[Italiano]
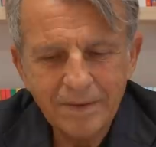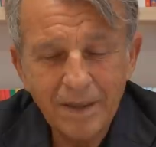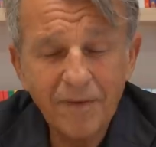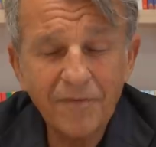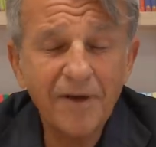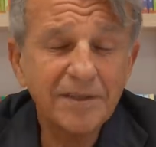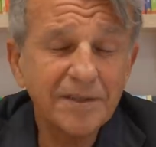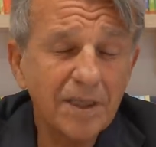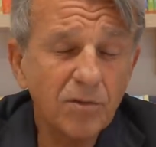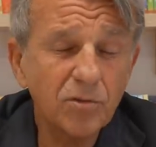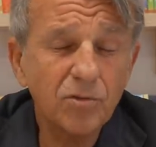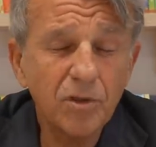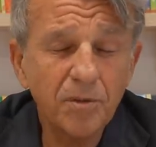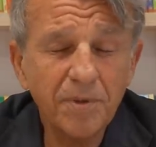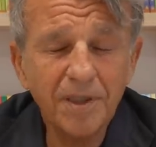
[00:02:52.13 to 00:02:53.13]
Ma ah, fa, sa
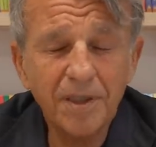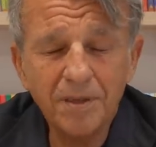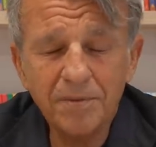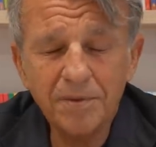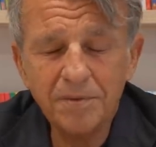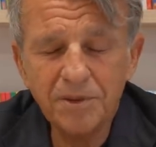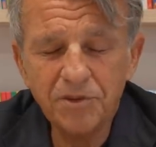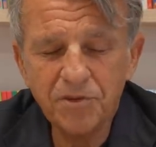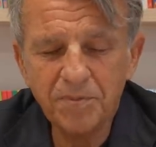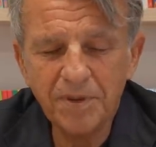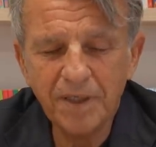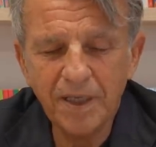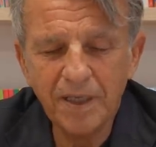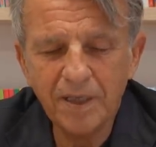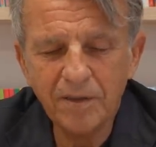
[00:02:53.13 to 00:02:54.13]
dottore, mi, chiede, mi dice
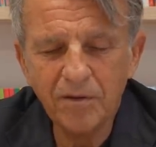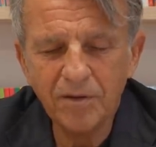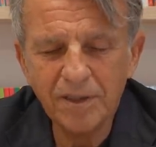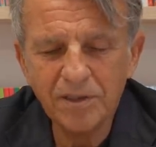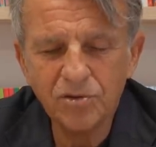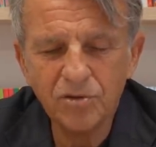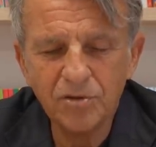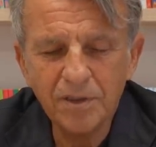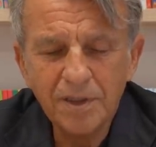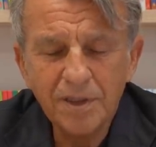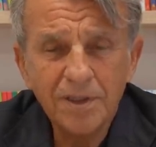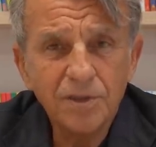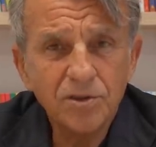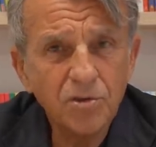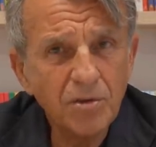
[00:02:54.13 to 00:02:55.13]
Michela, io adesso
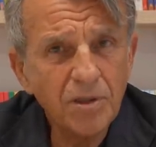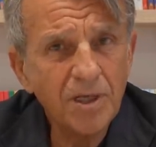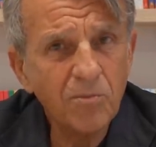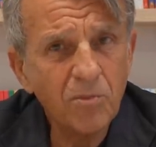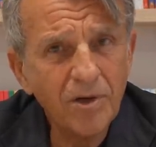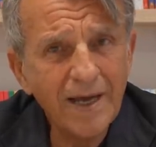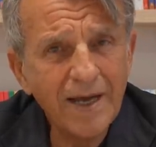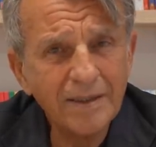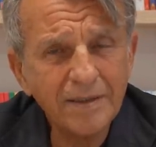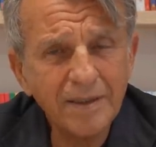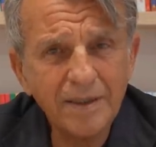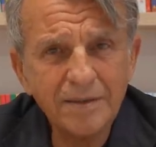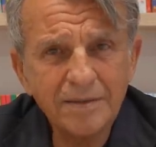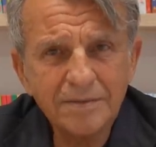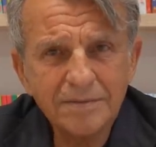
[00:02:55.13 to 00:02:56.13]
sono
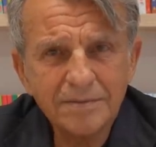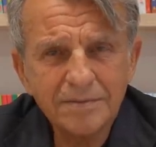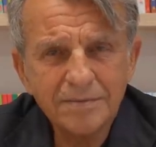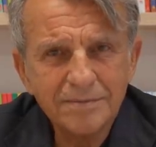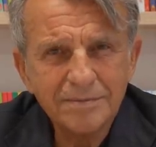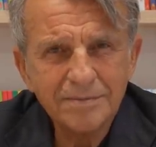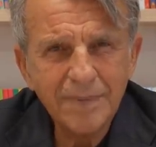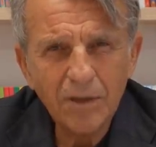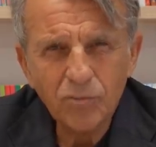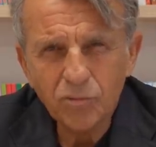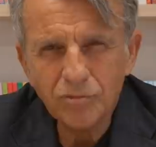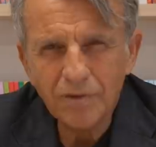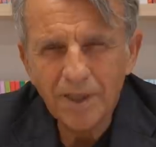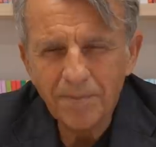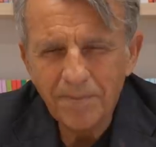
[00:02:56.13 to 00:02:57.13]
innamorata, ma ho
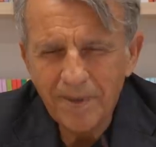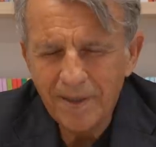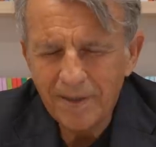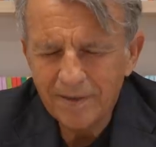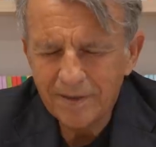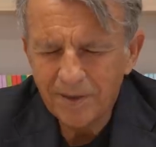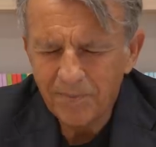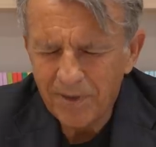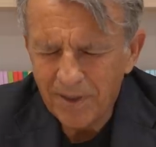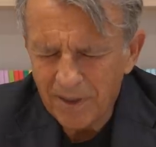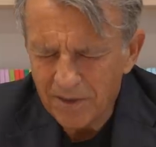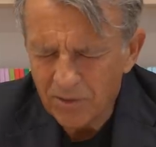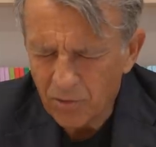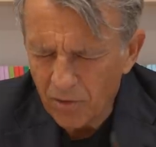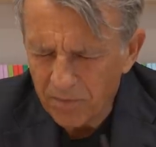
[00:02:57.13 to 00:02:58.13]
tutta la mente piena
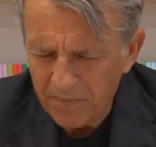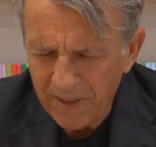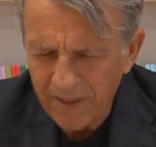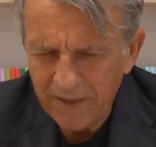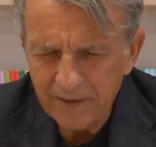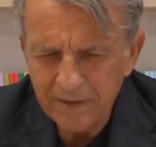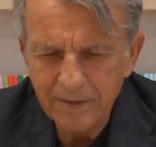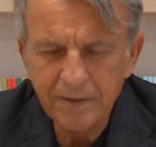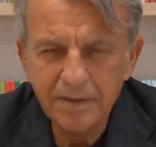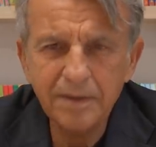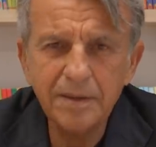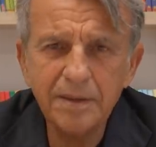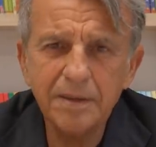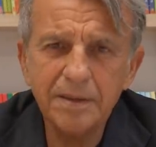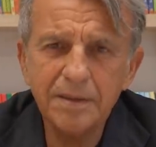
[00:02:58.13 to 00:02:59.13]
di tormenti,
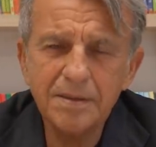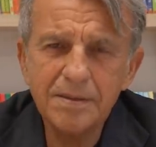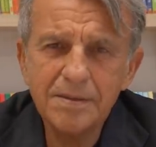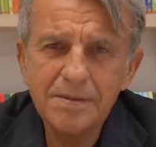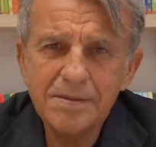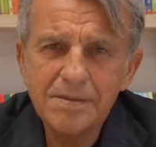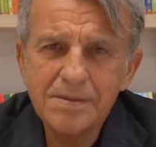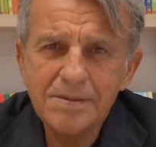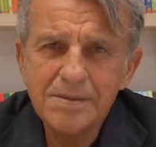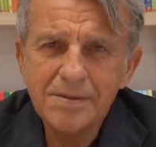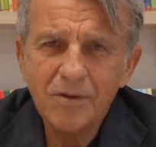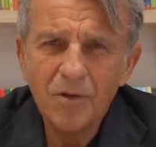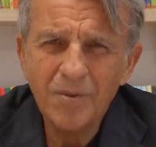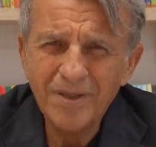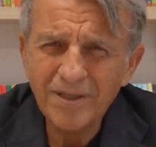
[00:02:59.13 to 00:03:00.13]
di
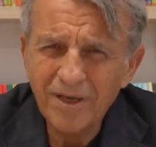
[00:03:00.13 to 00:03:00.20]
come